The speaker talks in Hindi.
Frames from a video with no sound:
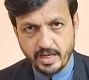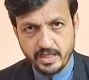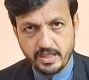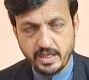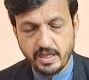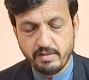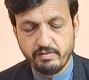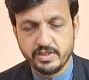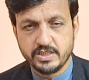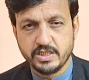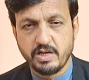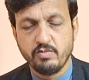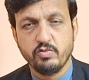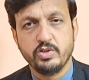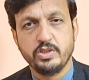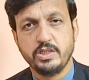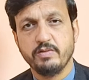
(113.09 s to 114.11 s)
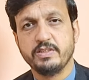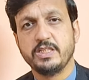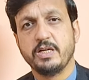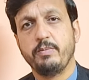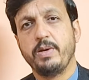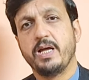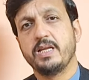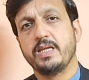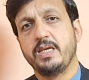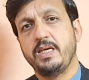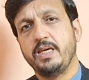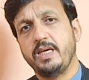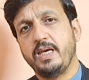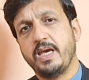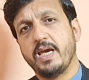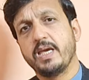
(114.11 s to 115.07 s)
आई है वजह वो ये वजह बयान की
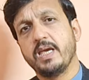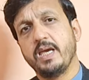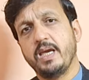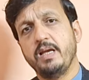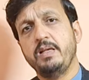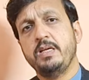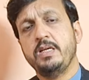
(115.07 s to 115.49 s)
गई है कि